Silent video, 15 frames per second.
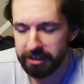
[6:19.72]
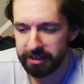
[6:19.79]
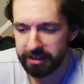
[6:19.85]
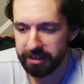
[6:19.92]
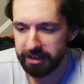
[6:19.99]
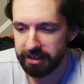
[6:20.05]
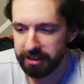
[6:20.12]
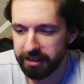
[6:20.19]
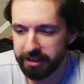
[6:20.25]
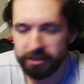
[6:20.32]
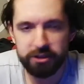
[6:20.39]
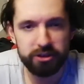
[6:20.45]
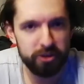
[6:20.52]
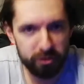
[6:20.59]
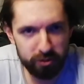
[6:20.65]
e,
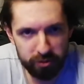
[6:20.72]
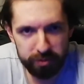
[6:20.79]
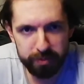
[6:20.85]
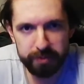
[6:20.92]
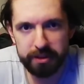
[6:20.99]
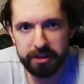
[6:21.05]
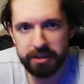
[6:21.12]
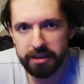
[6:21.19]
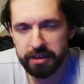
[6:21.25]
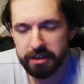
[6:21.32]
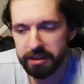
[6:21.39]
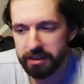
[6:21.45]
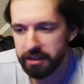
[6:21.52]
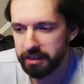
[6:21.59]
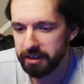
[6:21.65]

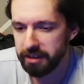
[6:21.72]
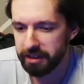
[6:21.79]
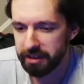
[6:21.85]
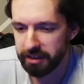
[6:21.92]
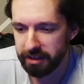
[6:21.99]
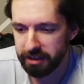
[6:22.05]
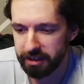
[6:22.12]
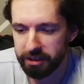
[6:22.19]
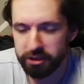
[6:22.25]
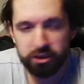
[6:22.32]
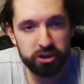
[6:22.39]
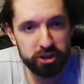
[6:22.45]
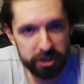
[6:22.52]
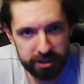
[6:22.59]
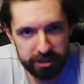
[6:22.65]
śrubki, e,
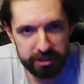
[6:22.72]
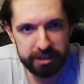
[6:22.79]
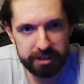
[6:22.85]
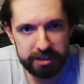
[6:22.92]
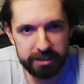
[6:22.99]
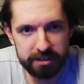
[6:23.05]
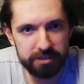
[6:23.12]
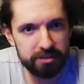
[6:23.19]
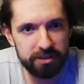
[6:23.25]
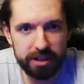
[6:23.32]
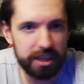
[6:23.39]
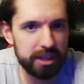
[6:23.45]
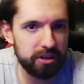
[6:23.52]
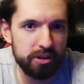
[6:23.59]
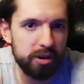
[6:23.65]
szyny, to, to
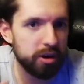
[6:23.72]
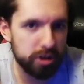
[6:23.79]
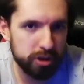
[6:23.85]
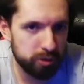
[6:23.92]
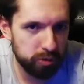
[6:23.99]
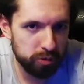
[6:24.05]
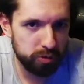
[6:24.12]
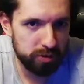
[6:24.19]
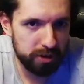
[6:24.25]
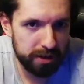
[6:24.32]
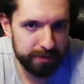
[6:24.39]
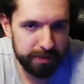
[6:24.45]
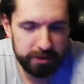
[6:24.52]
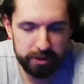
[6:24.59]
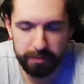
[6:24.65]
takie grosze
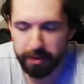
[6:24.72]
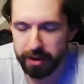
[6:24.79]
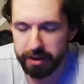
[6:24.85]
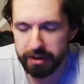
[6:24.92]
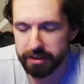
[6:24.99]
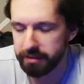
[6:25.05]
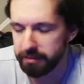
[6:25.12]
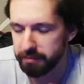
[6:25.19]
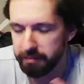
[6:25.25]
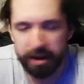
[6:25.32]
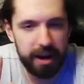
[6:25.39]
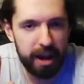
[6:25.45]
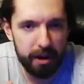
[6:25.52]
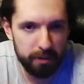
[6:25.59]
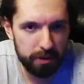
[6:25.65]
kosztuje, wiecie, parę,
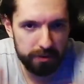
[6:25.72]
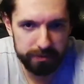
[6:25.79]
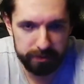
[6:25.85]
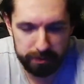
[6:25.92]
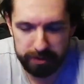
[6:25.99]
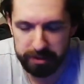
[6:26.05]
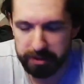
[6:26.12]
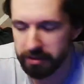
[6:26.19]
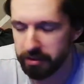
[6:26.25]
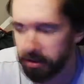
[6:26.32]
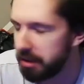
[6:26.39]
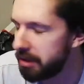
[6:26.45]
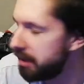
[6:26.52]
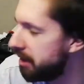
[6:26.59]
parę euro w sumie tylko.